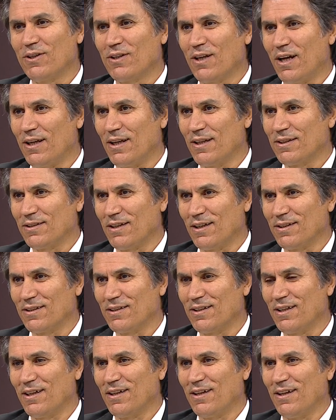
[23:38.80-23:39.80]
ailesi
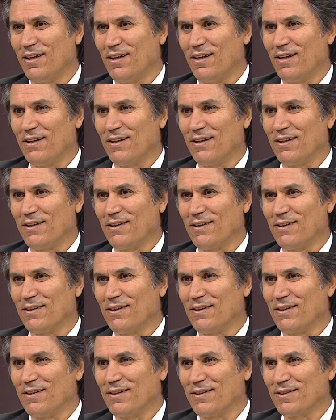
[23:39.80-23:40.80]
adına
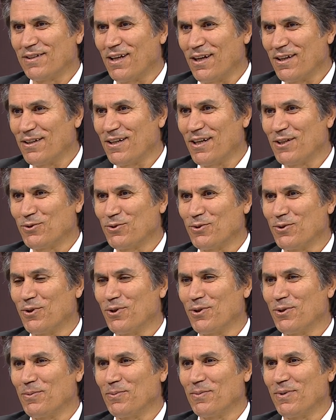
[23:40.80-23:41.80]
saygılar
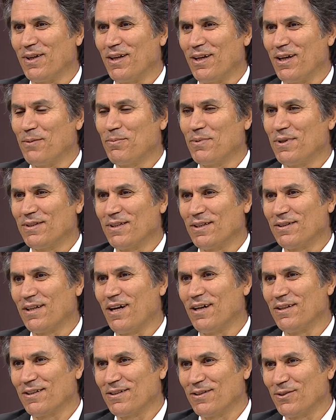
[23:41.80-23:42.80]
sunuyorum. Hepinize
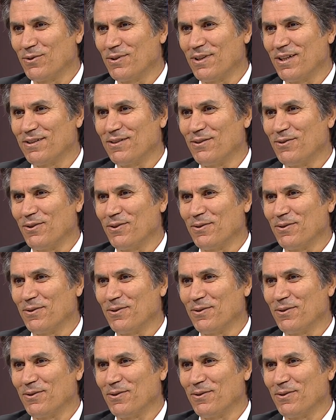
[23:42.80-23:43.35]
sağlıklı günler diliyorum.